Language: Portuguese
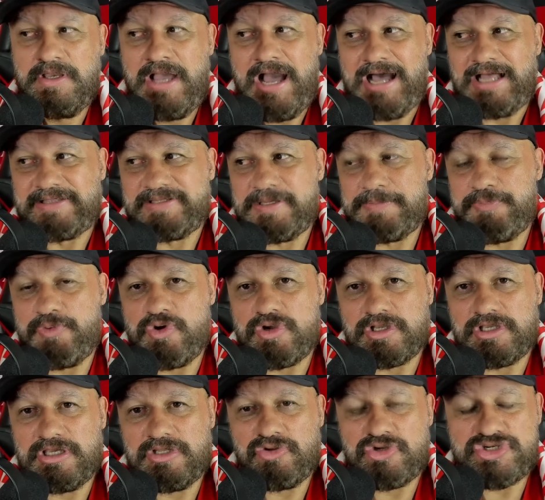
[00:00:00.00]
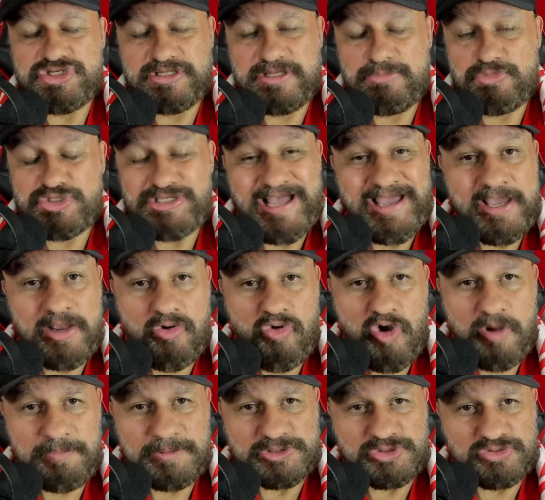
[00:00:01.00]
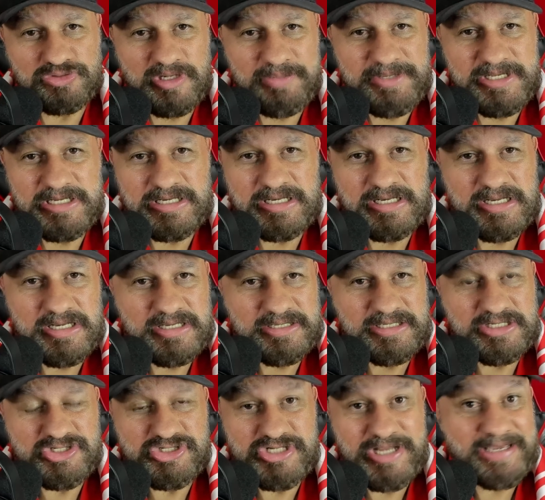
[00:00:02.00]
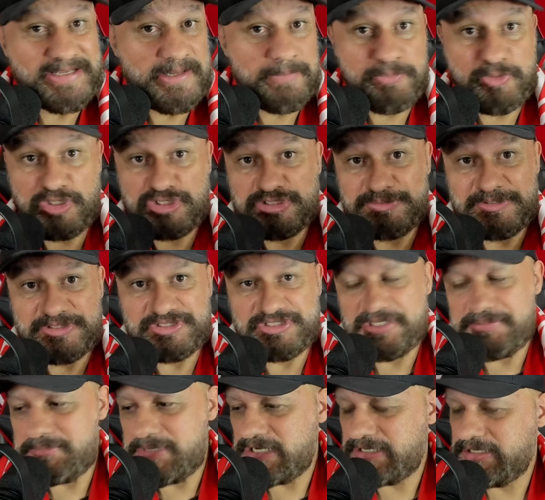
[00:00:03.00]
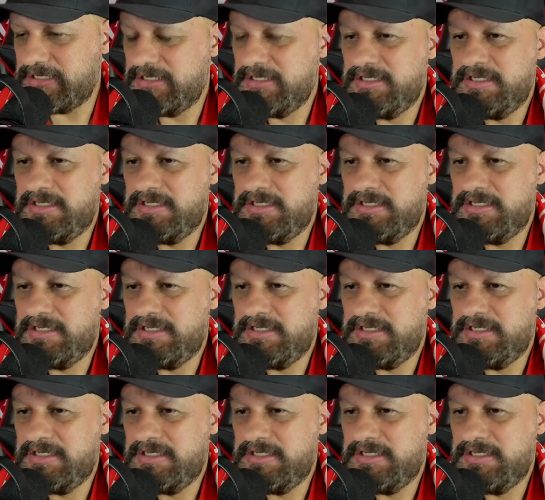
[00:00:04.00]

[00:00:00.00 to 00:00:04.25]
Até porque nós temos a Recopa Sul-Americana já na próxima semana